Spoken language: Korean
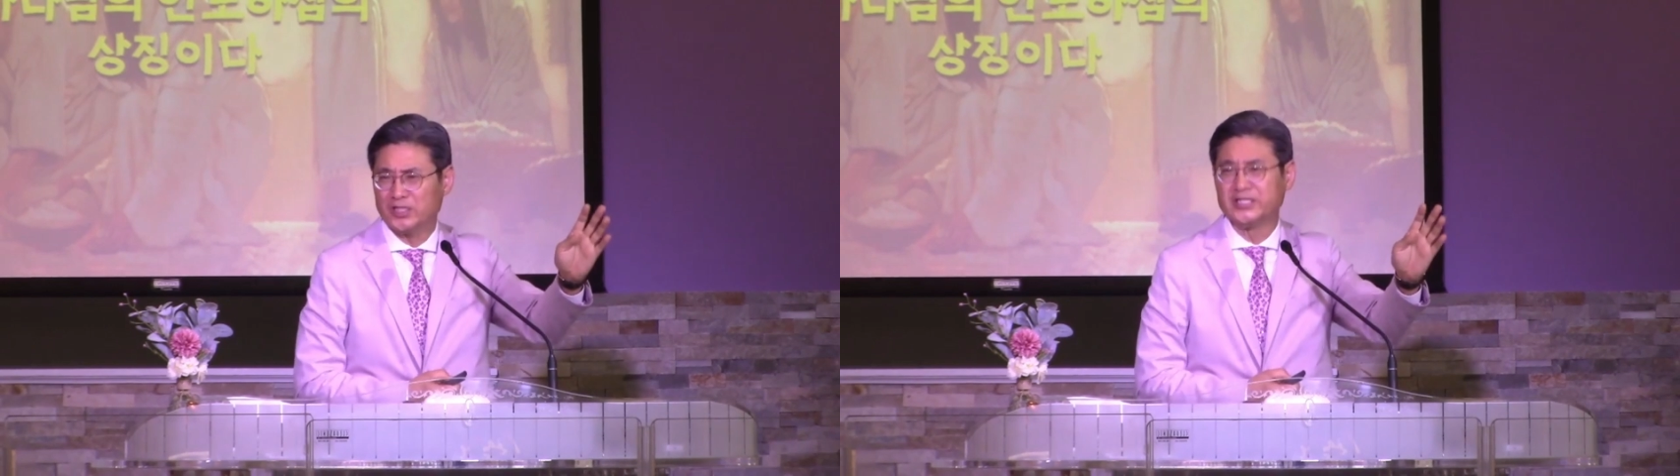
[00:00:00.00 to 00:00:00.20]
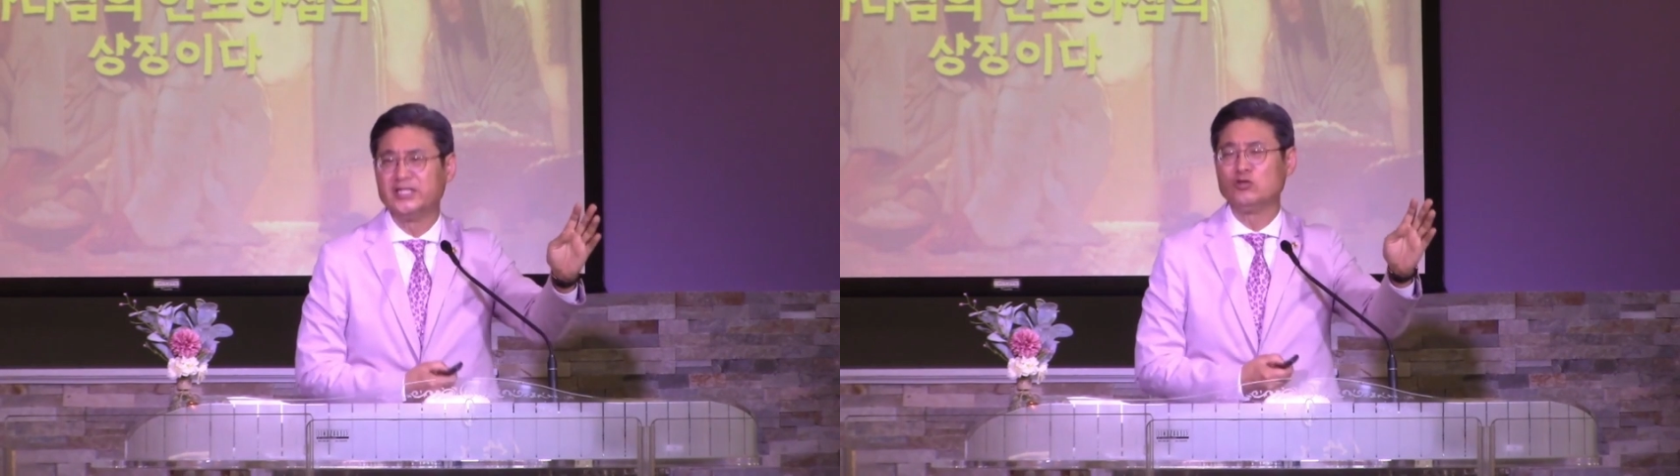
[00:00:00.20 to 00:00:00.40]

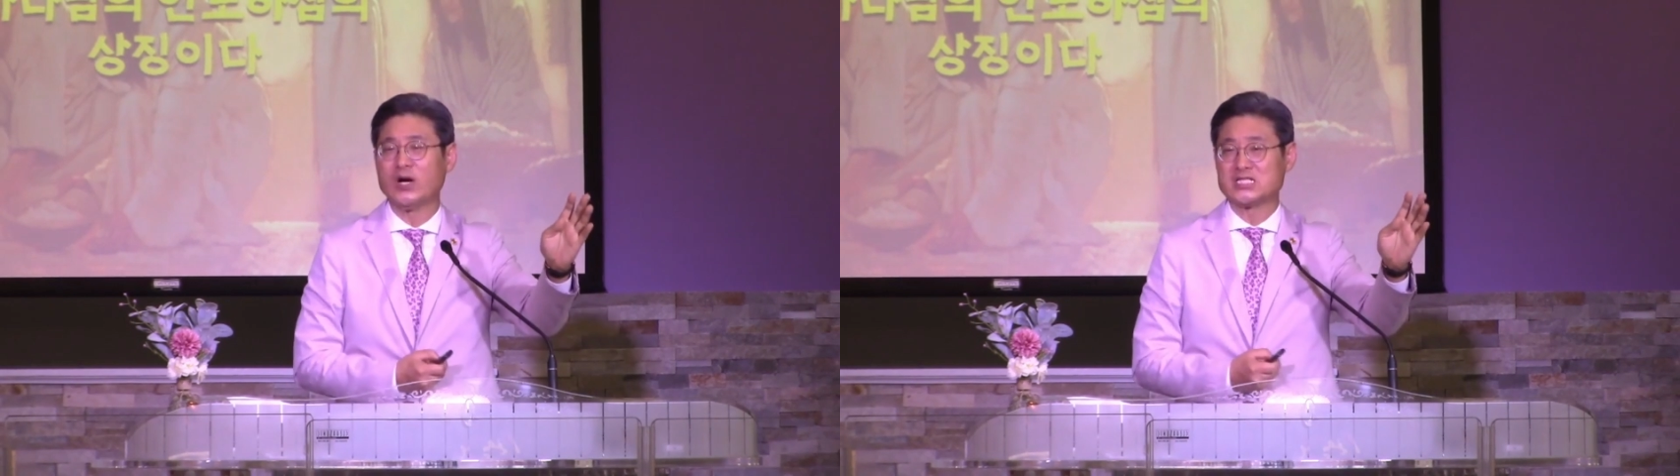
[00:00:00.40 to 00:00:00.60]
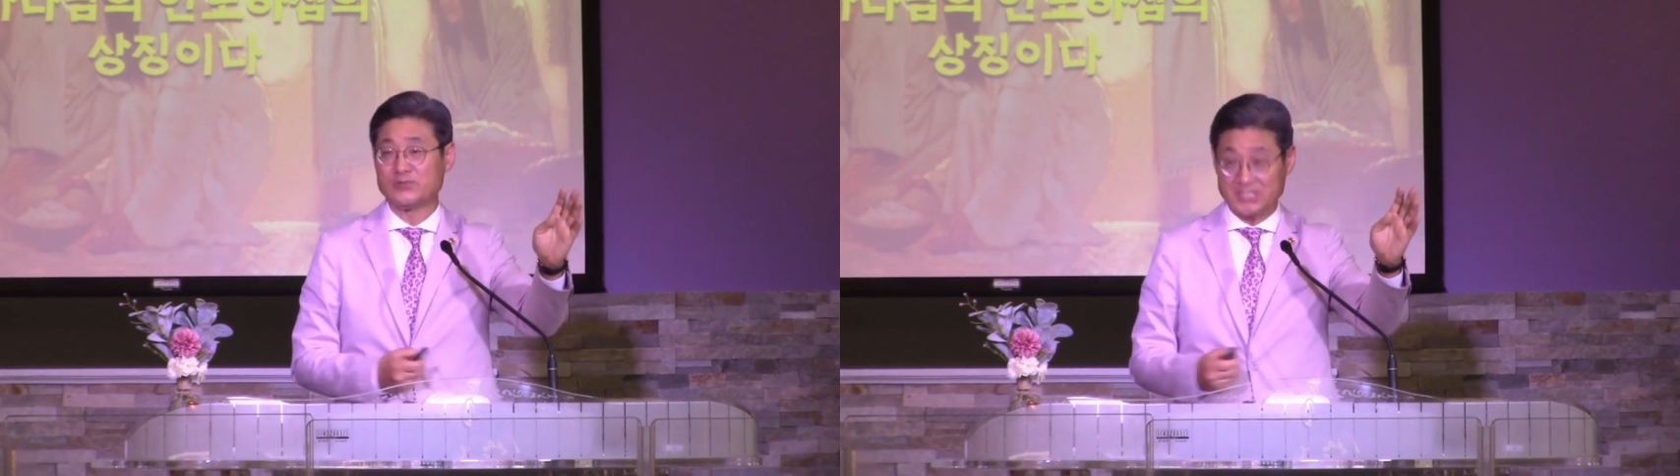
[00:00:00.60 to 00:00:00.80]

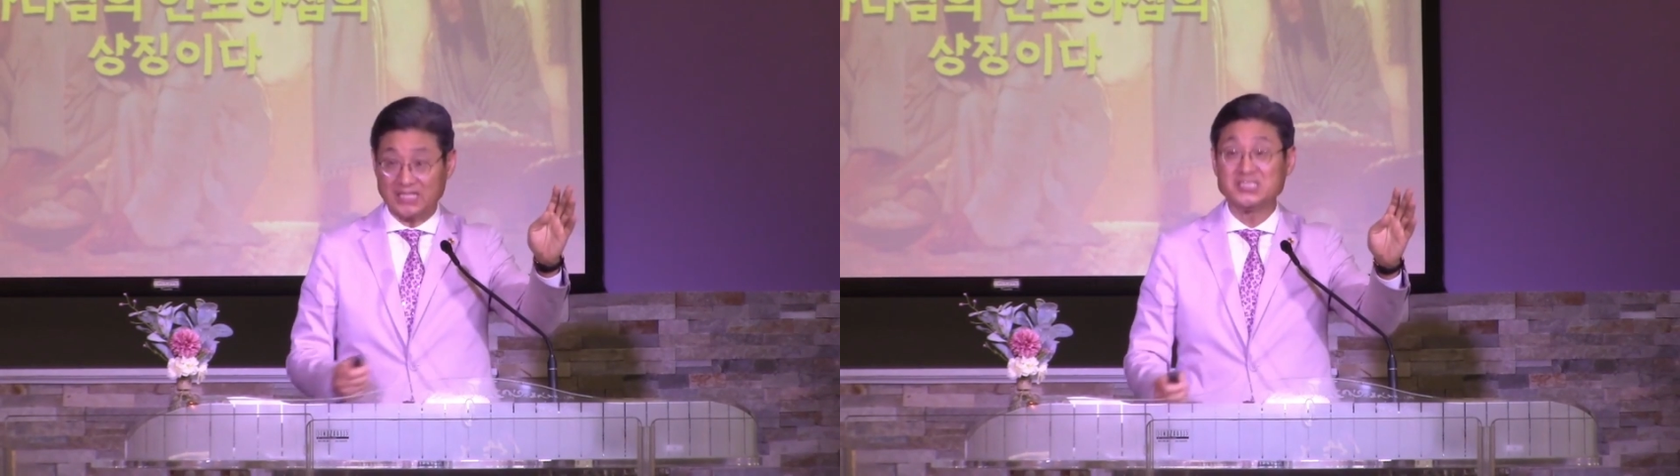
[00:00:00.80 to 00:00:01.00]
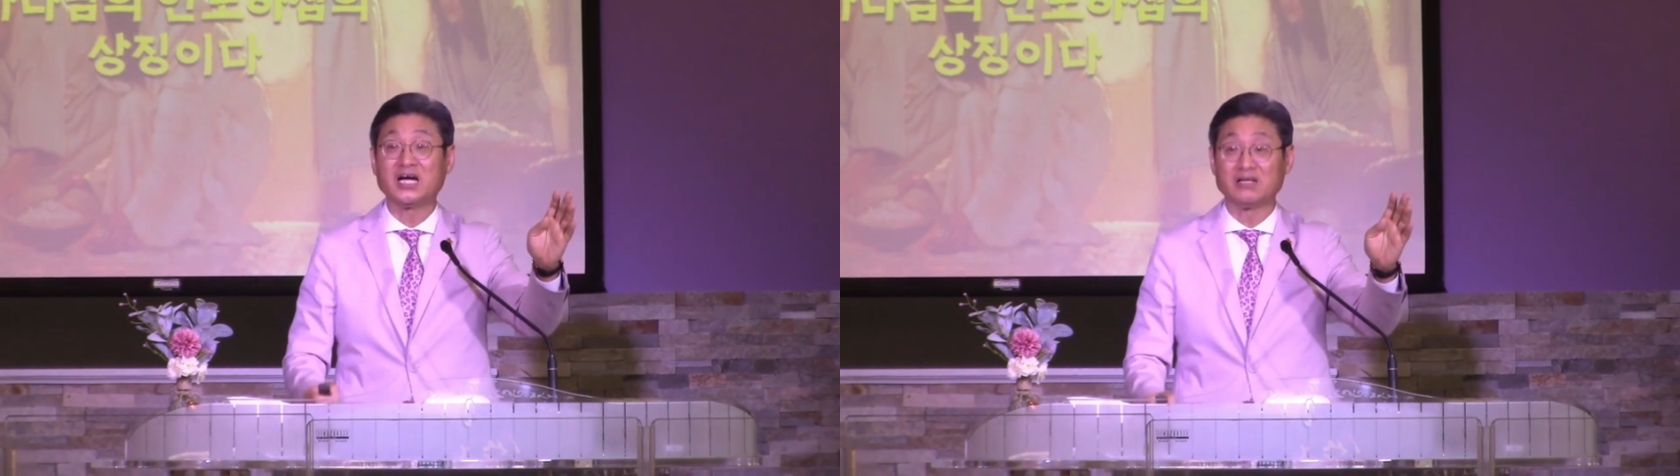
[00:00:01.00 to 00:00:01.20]
인도하심을
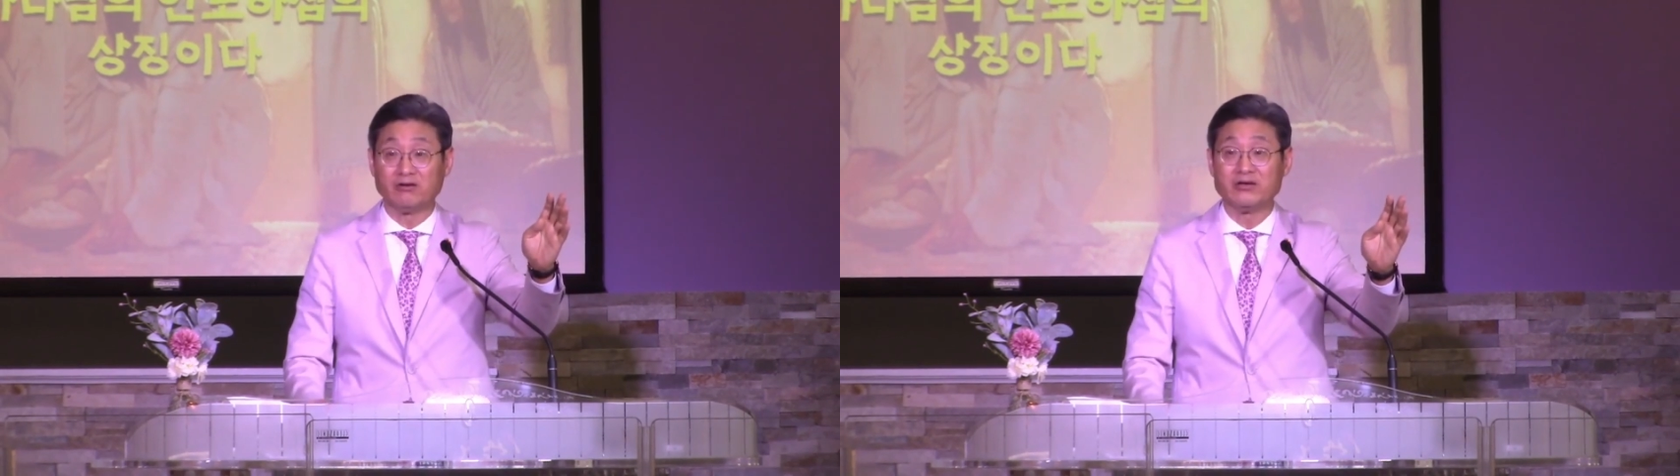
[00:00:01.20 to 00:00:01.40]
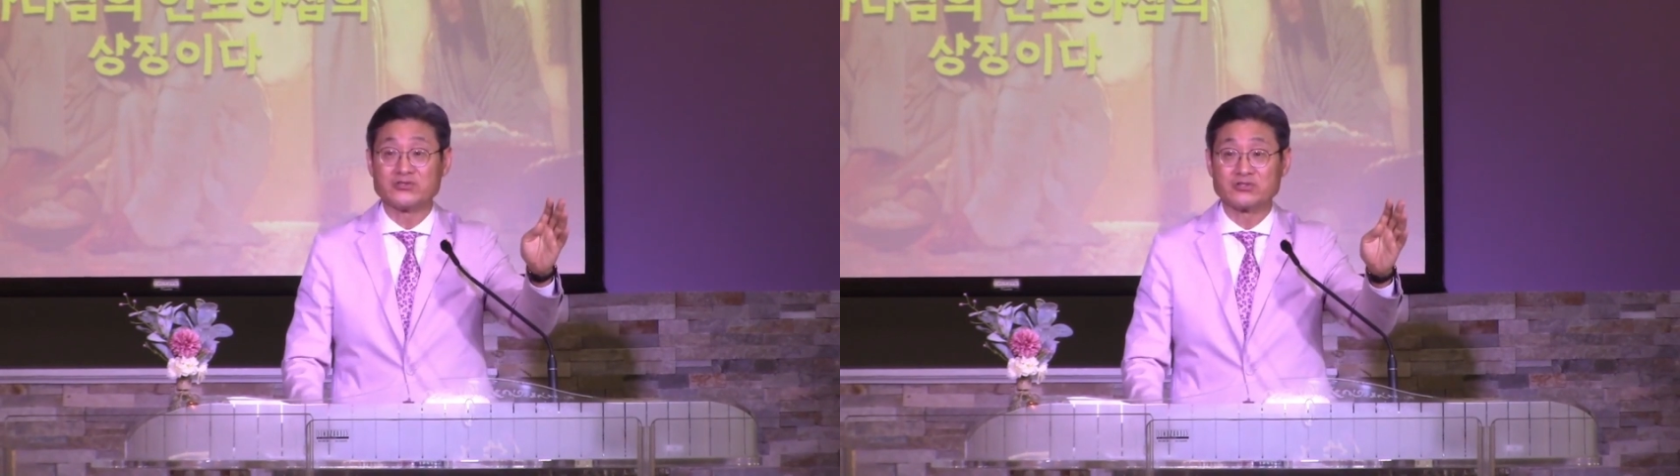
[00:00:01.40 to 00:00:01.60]
상징하는
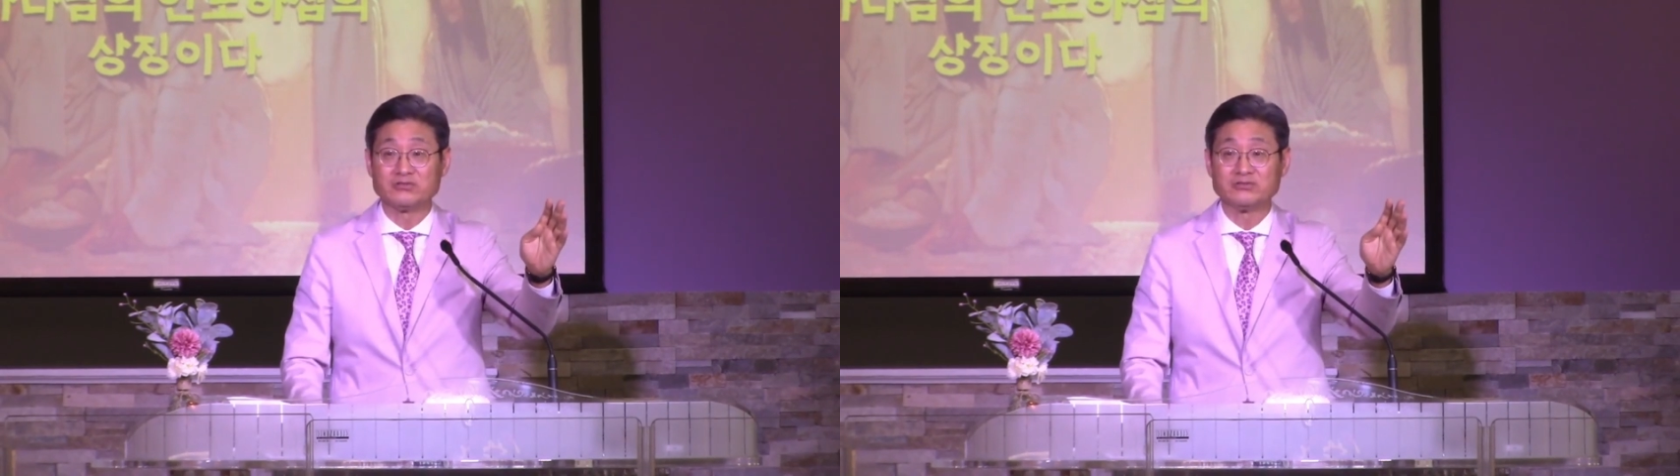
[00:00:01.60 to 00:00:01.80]
거였죠.